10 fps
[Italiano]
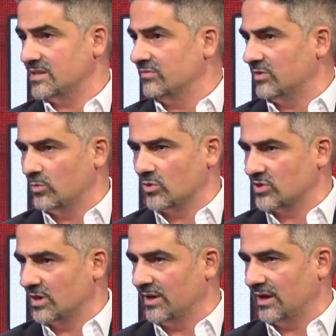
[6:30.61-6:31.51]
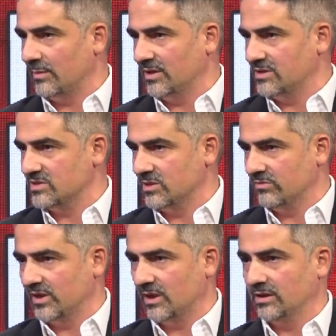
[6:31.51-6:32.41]
di fibrosi clinicamente
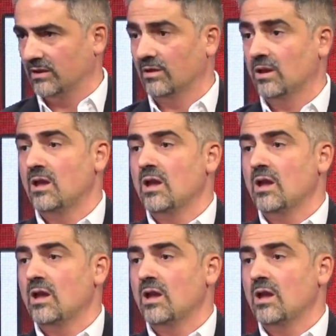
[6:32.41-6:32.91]
significativa.